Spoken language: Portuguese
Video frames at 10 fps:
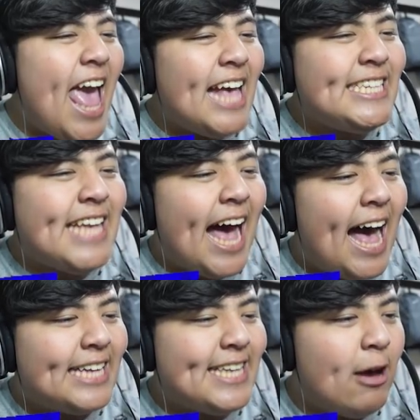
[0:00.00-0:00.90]
essa
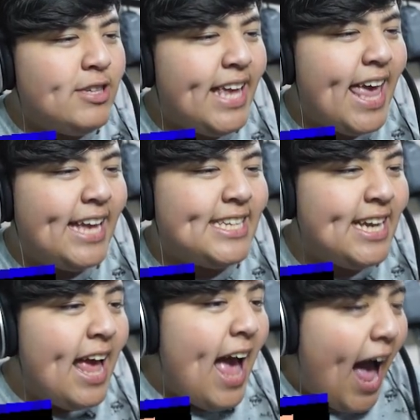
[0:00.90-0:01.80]
asa é o
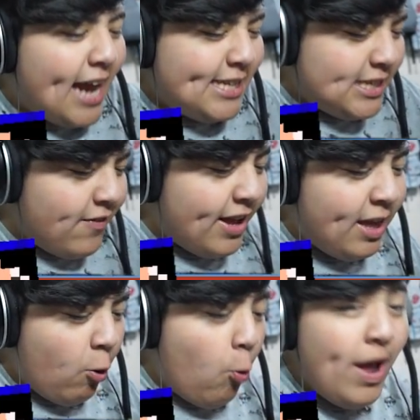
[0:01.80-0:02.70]
seguinte: a gente decidiu
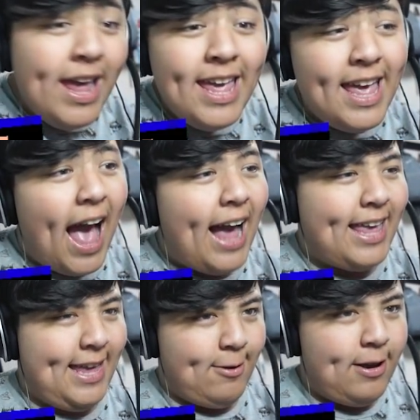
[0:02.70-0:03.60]
aqui o wing
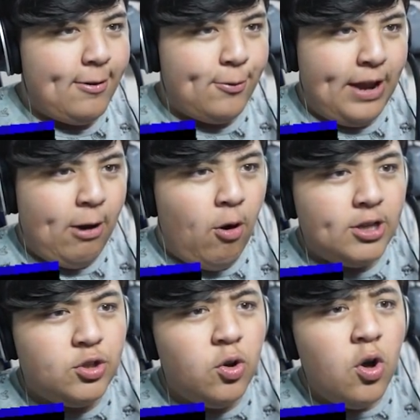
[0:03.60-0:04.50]
aqui né, no
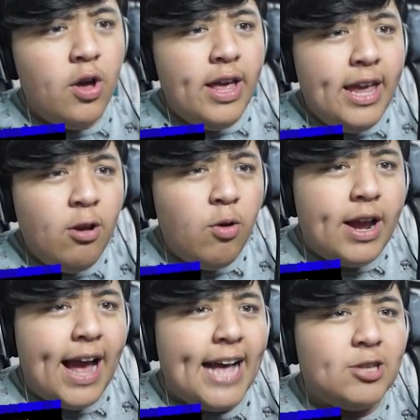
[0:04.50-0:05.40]
negócio. E no
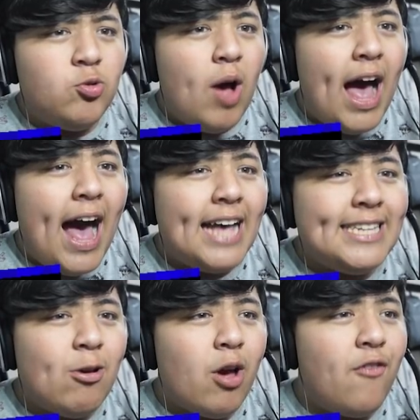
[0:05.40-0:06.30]
caso, a
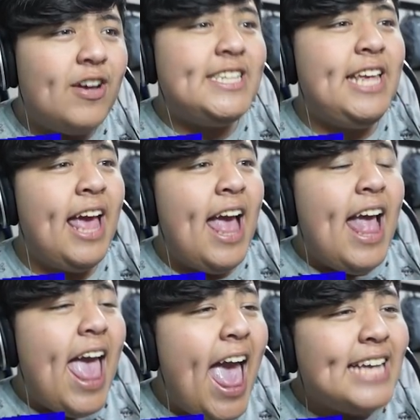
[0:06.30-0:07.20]
asa que eu quero fazer
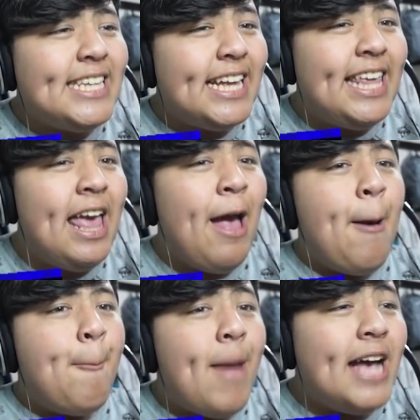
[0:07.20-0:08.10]
é essa daqui
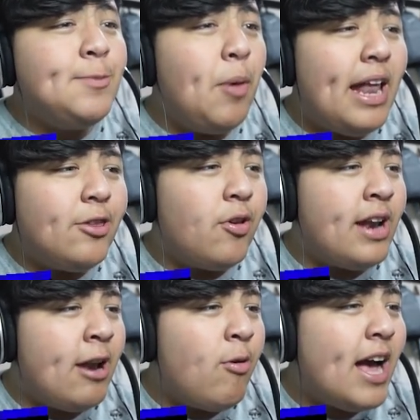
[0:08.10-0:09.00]
mais
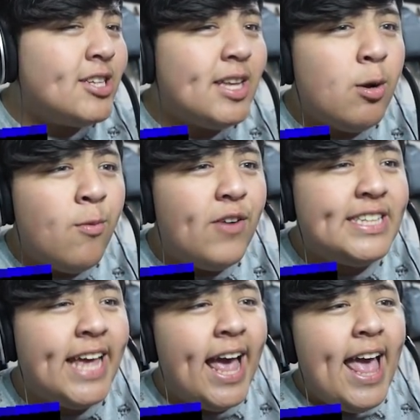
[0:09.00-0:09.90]
boladona. Né? No caso, tem como
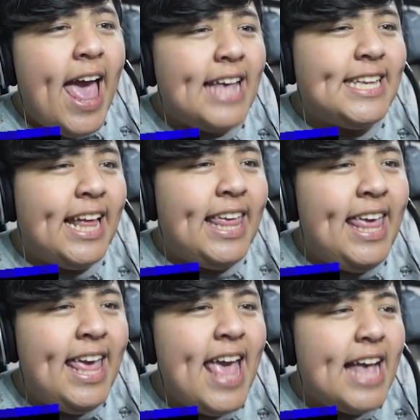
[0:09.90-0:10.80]
fazer essa
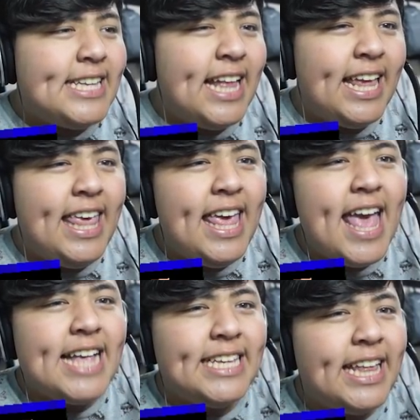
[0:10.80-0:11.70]
daqui, essa
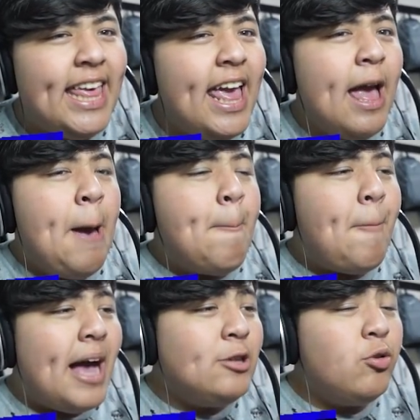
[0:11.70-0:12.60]
daqui, essa daqui.
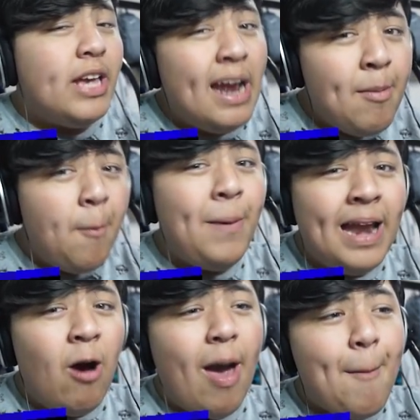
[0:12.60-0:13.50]
Mas o que, na minha
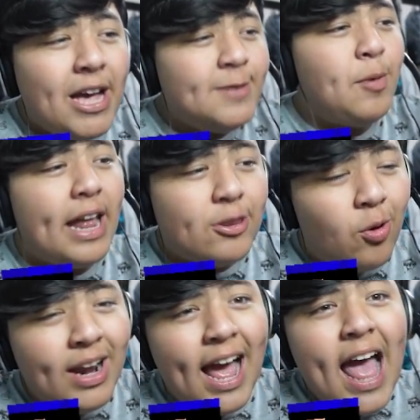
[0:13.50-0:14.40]
opinião, é mais
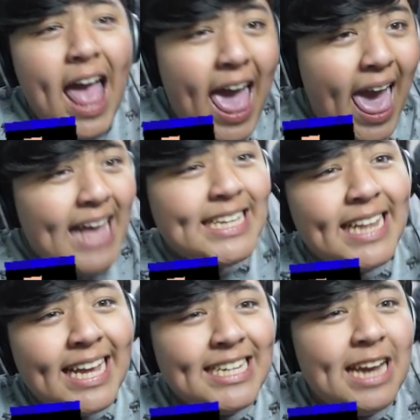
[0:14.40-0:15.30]
boladona é essa
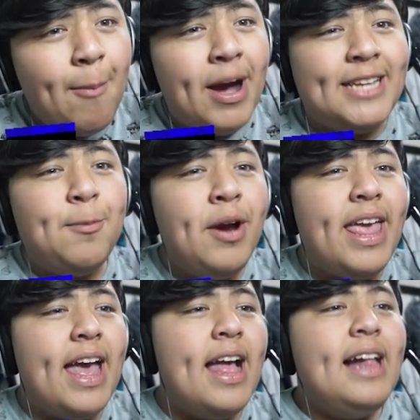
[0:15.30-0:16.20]
daqui de diamante. Por
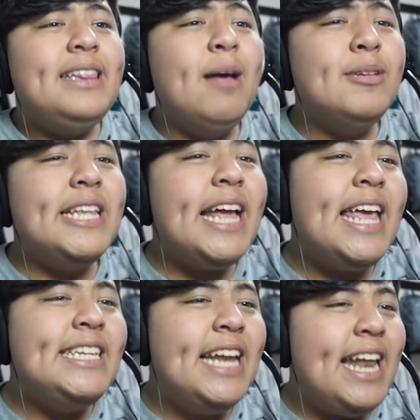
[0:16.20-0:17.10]
quê? Temos essa
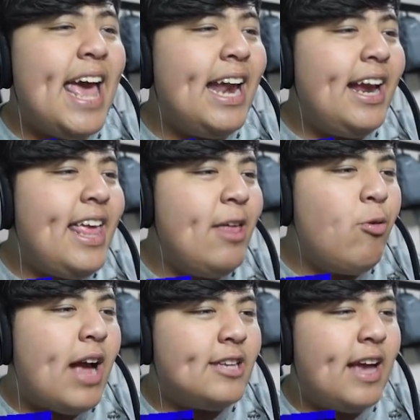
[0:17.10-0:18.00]
daqui de leather, que
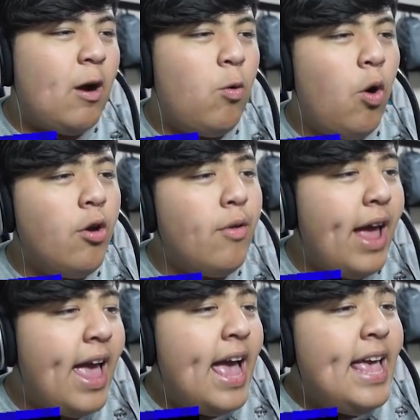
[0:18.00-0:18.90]
no caso é couro,
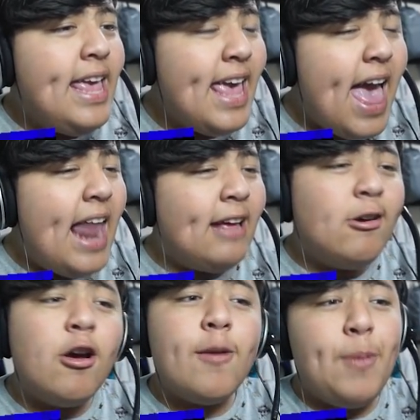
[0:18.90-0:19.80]
né? E ela,
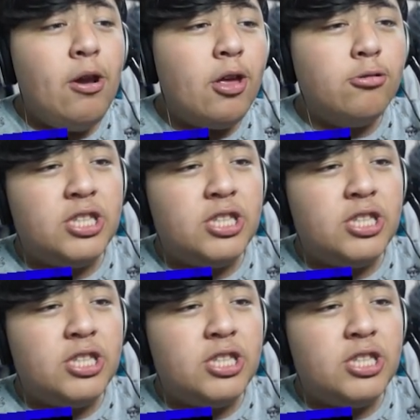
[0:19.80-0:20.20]
pelo que eu